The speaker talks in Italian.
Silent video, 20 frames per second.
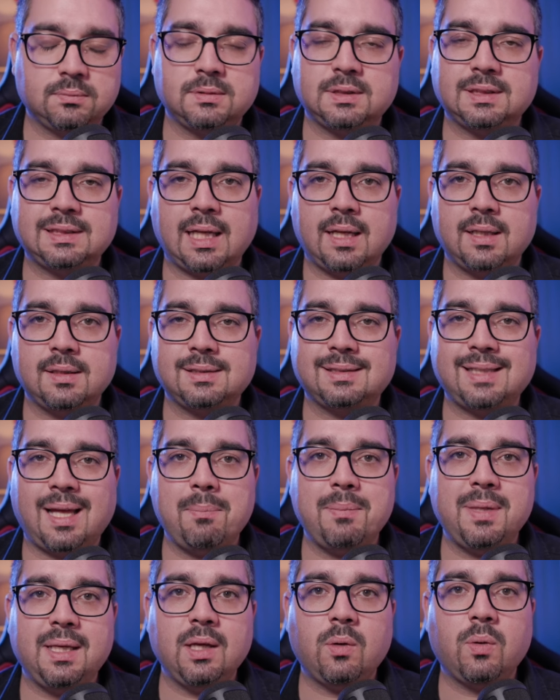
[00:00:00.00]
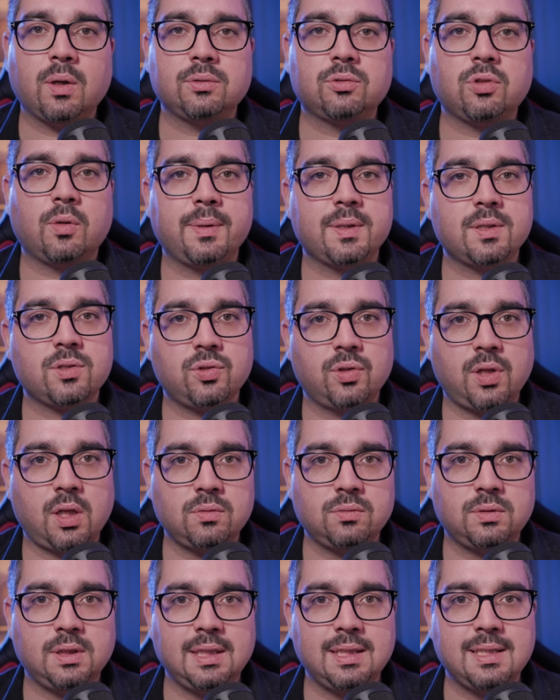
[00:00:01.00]
sta- stabili 4 persone
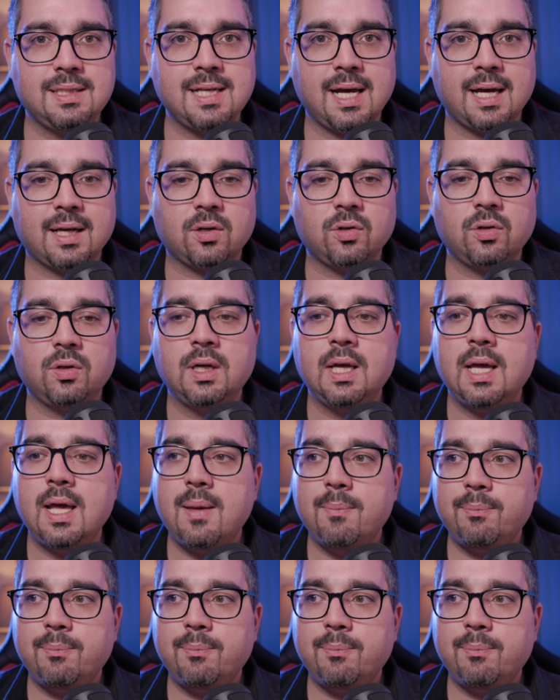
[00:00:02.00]
ad utilizzarlo,